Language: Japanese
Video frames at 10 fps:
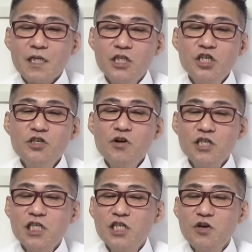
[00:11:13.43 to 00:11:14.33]
中
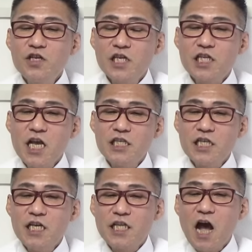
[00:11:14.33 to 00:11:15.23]
国市場に期待
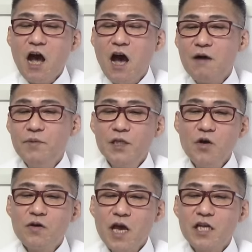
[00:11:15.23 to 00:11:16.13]
していたあ
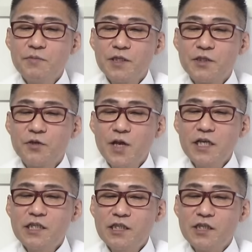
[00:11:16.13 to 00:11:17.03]
ビトン、エルメス、
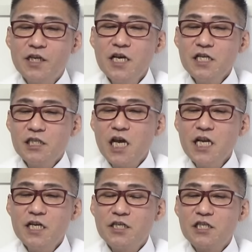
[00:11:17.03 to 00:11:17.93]
ロレックス、
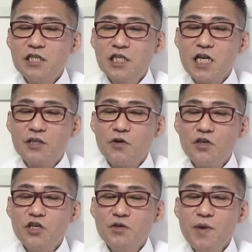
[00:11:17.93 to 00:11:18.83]
シャネル、グッチなど
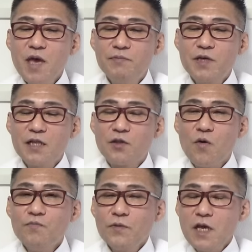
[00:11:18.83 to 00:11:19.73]
有名
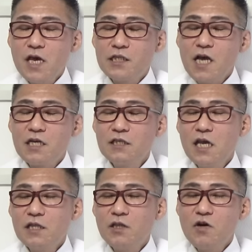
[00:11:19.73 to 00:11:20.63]
ブランド、えー、昨
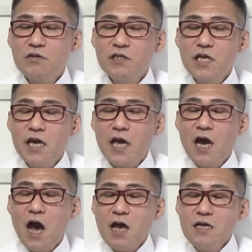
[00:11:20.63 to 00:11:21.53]
年の売り上げ
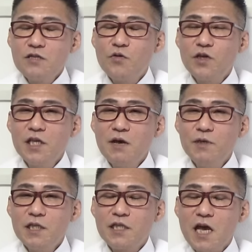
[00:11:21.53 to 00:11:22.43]
が軒並
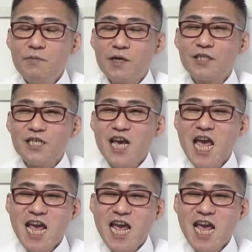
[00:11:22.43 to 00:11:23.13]
み大爆死